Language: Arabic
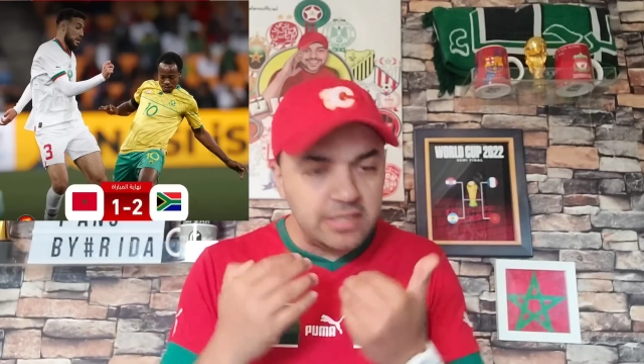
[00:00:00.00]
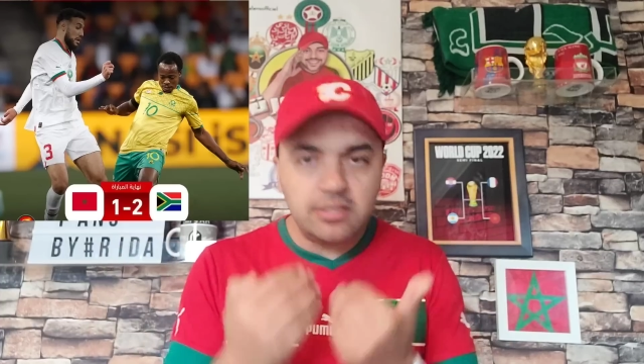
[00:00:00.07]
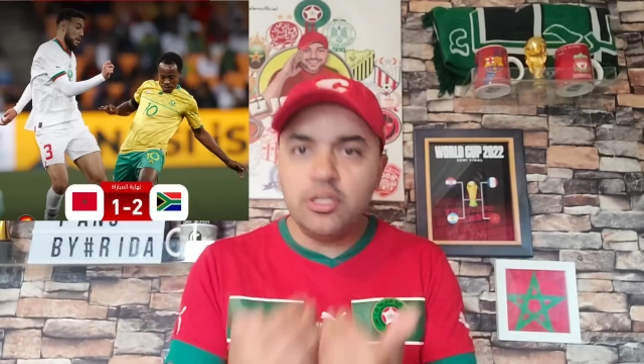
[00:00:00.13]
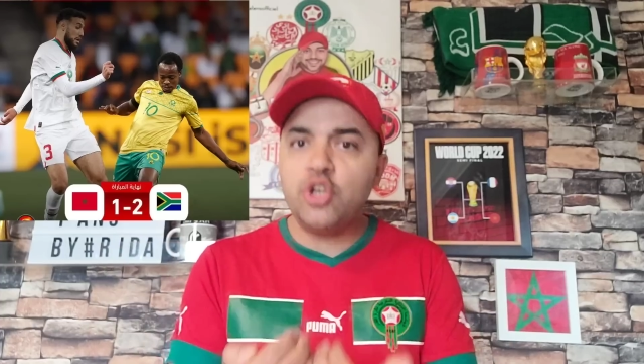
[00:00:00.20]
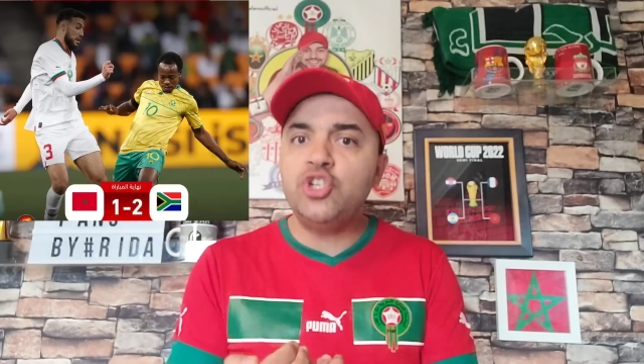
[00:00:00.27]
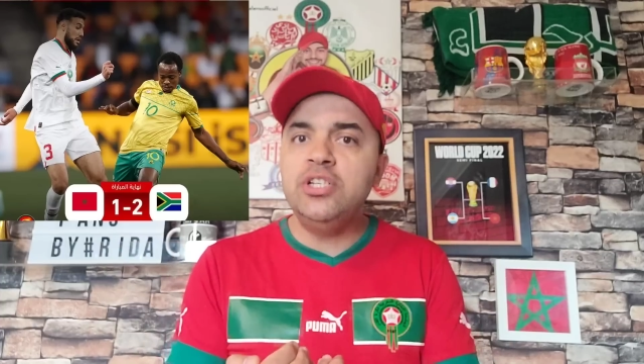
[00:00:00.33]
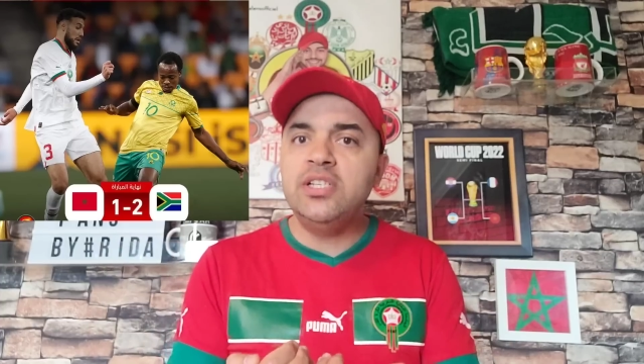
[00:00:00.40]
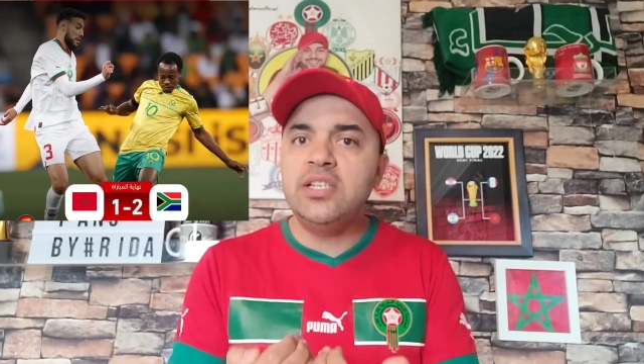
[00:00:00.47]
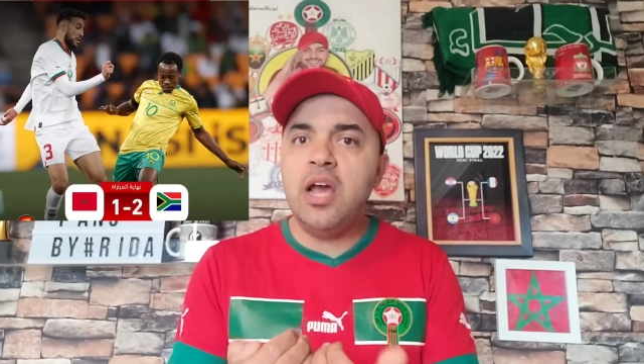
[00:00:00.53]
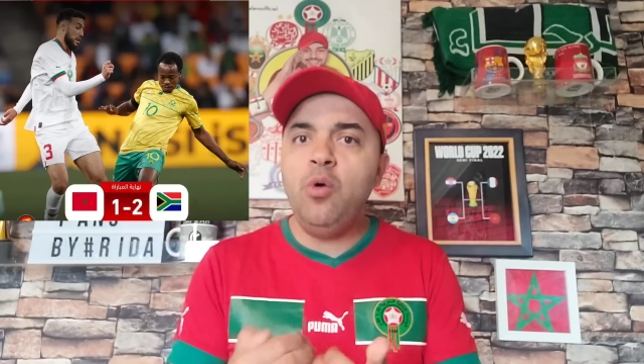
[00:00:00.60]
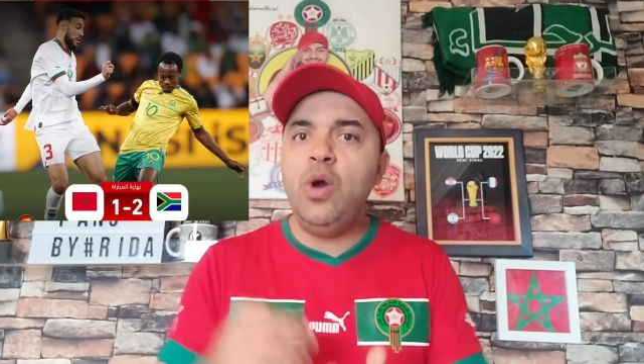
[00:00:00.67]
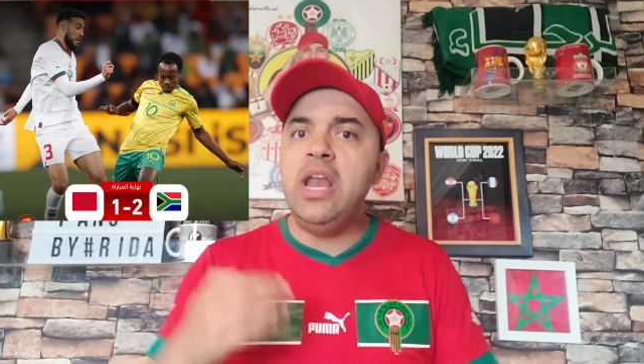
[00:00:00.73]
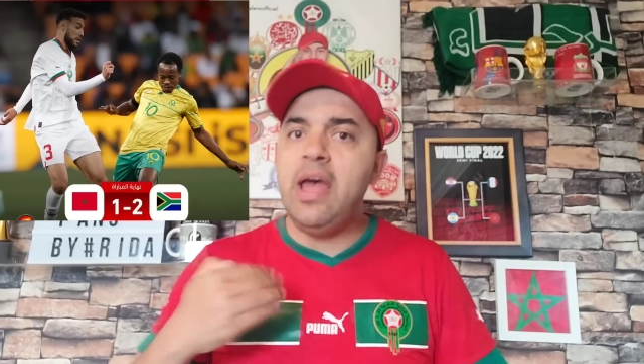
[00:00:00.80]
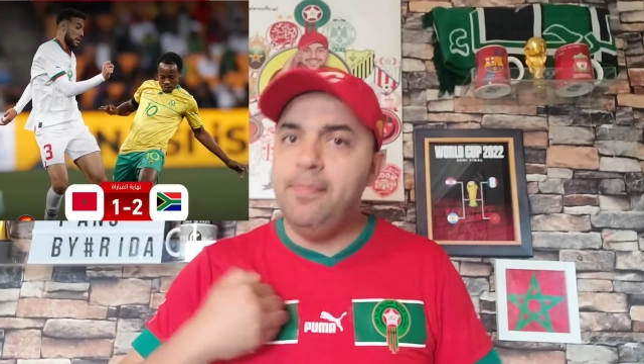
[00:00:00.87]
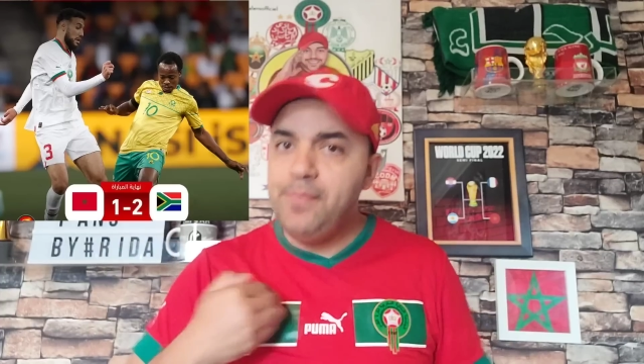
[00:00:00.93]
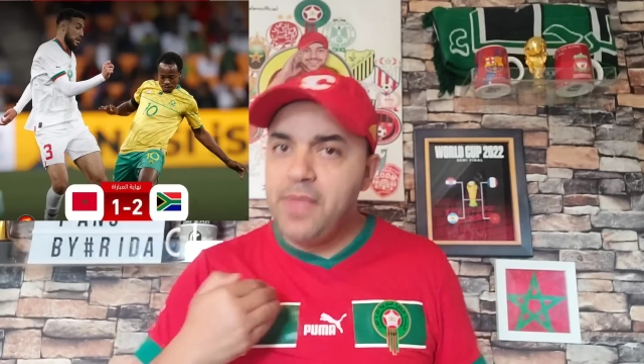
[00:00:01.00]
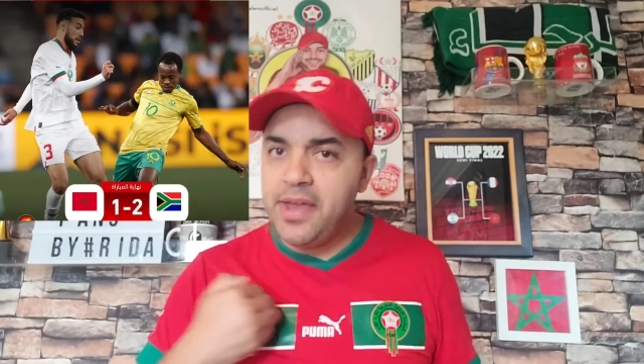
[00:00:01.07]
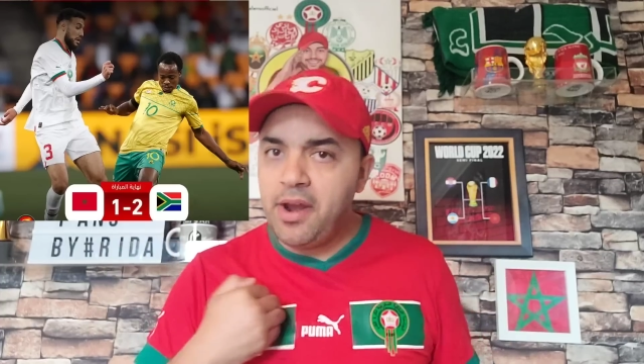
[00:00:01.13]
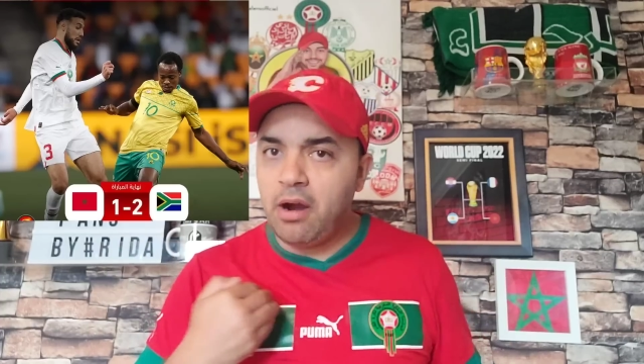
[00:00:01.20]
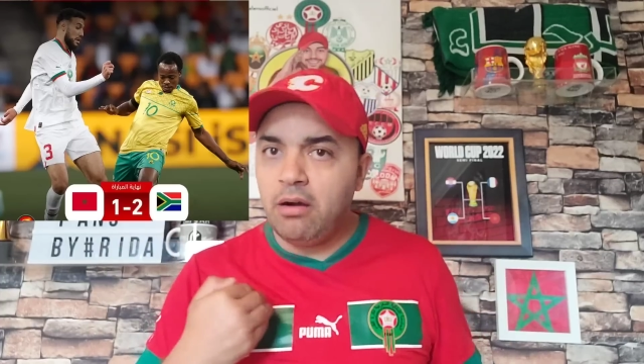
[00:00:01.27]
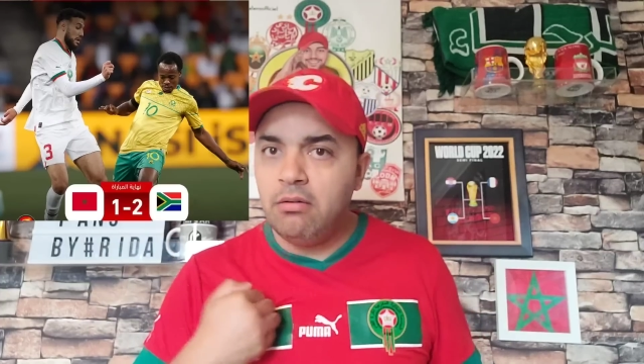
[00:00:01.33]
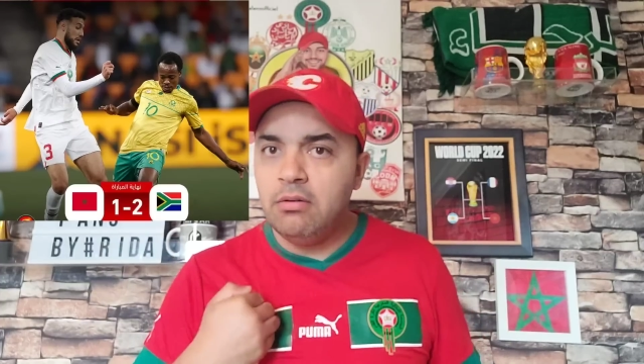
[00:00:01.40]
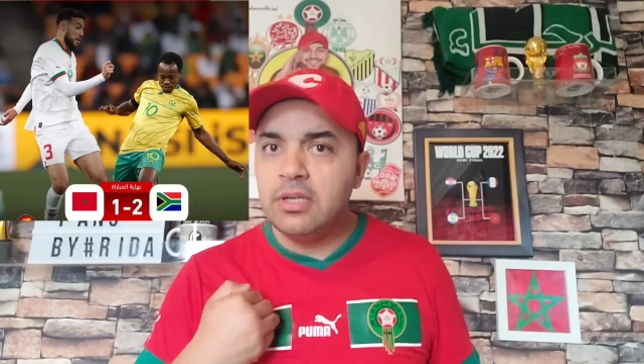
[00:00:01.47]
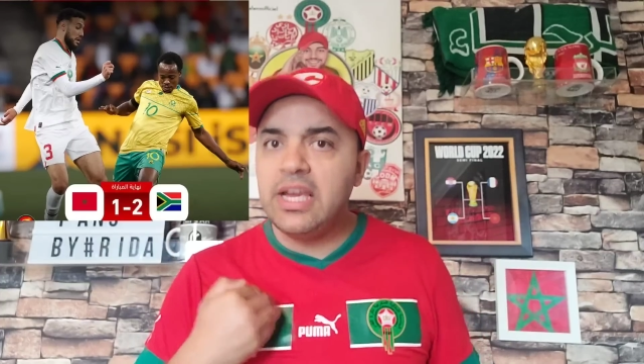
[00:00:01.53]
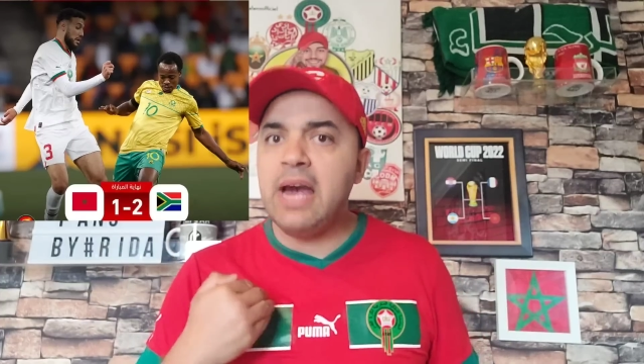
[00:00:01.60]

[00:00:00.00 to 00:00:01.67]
خصناش نساو على اننا